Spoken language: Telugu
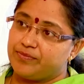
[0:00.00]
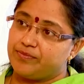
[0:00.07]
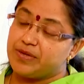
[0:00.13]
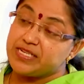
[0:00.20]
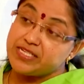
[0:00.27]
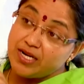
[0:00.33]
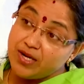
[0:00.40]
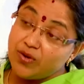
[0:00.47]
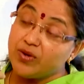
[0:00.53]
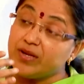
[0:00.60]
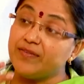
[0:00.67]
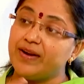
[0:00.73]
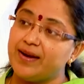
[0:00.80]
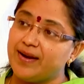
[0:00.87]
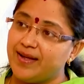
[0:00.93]

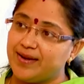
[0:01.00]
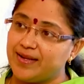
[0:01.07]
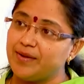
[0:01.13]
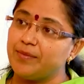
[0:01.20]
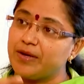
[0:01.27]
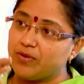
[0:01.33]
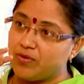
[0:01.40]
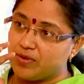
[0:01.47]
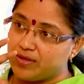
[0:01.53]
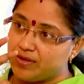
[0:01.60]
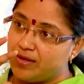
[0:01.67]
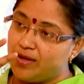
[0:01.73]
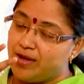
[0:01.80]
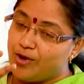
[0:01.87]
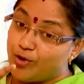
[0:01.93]
ప్రజల్లోకి వెళ్ళడానికి మనకు ఒక
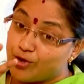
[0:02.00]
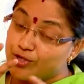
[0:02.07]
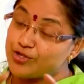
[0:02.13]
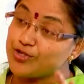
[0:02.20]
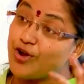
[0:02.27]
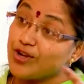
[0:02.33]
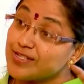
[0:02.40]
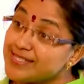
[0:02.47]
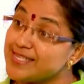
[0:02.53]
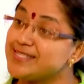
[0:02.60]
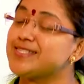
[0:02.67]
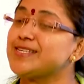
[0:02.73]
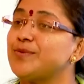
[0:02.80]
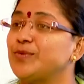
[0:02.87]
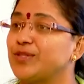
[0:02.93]
ఒక స్ట్రాంగ్
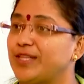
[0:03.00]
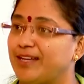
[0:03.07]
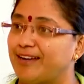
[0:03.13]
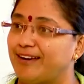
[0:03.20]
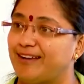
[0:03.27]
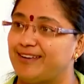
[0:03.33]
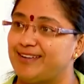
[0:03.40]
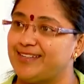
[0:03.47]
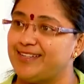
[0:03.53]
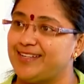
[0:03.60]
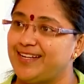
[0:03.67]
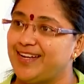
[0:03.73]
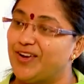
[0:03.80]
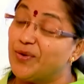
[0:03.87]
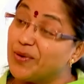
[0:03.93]
సిస్టమ్ ఉంది ఇక్కడ
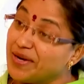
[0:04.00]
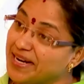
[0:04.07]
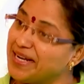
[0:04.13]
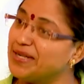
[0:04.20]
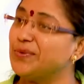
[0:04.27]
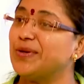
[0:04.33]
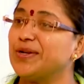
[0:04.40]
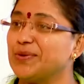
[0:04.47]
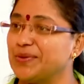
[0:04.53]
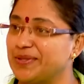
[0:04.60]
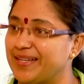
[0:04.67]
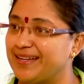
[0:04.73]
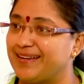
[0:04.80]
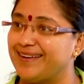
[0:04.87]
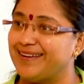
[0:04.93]
ఒక నెట్వర్క్
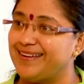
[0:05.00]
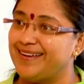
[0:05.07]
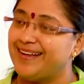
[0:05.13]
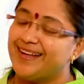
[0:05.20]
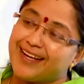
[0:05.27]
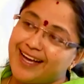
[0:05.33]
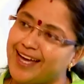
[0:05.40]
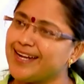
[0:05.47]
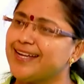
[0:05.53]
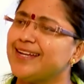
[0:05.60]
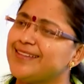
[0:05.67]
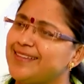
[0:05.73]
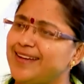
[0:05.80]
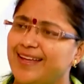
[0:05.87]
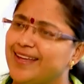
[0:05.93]
ఉంది ఇక్కడ
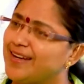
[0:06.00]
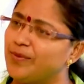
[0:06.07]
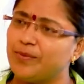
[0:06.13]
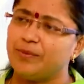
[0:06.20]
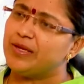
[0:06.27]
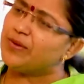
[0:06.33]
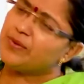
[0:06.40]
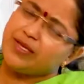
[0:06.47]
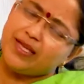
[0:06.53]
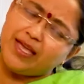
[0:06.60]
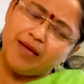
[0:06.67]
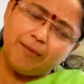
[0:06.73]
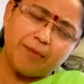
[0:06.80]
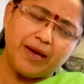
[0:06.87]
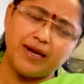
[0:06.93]
కార్యకర్తలే మీరు
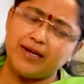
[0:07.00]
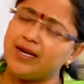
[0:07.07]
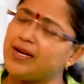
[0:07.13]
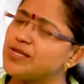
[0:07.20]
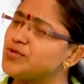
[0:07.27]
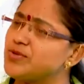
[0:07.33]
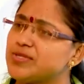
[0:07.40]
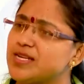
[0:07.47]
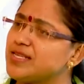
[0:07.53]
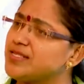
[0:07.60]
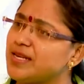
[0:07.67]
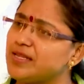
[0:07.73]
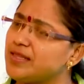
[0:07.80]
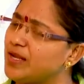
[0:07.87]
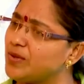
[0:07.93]
ఏ పార్టీలో చూసినా
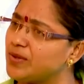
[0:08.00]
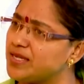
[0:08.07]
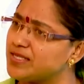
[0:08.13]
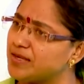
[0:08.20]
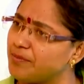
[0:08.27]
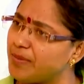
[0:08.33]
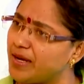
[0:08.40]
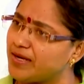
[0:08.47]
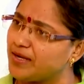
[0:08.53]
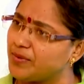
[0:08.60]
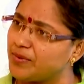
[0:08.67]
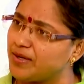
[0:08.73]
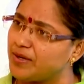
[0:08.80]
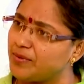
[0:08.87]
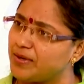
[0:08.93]
సరే తెలుగుదేశం
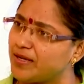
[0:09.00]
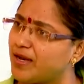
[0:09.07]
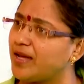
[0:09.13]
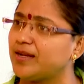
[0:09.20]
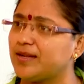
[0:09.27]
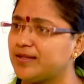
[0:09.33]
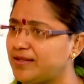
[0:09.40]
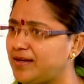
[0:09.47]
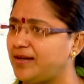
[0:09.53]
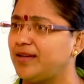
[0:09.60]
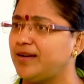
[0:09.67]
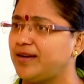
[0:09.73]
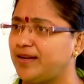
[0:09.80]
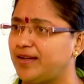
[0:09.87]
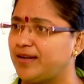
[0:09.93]
పార్టీకి ఉన్నటువంటి కార్యకర్తలు
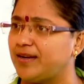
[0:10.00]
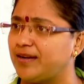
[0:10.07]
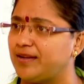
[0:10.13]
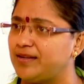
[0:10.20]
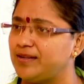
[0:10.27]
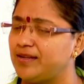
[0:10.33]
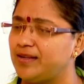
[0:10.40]
లేరండి ఇక్కడ